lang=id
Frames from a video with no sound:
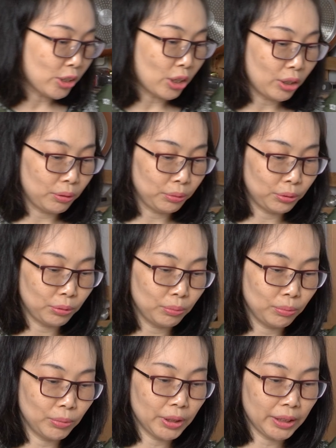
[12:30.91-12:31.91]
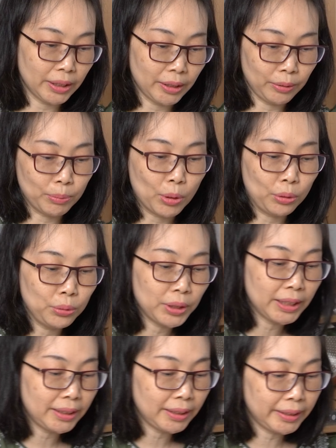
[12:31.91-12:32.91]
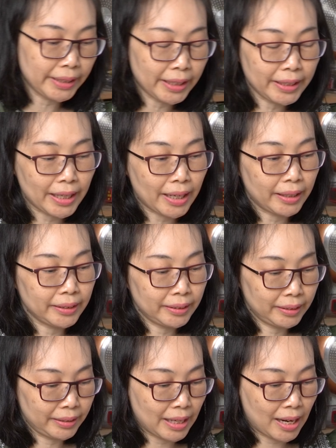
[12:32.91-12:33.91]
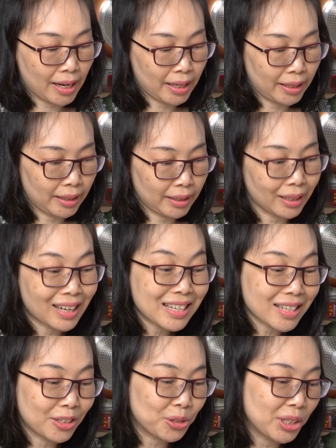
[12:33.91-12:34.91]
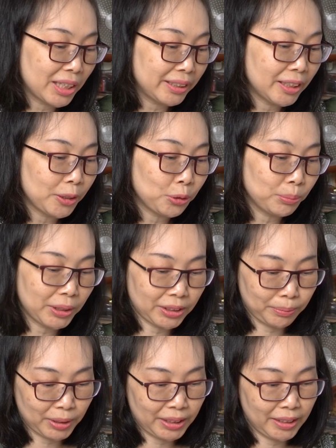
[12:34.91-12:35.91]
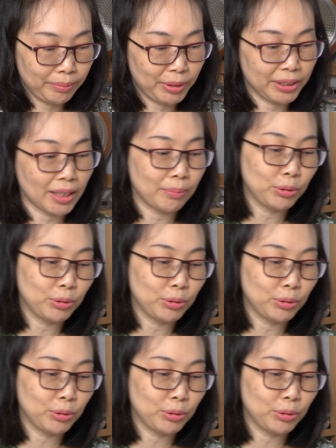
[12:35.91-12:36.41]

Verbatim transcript: Kalau untuk uh, bolu kan dia nggak nggak keras adonannya itu masih mending bisa.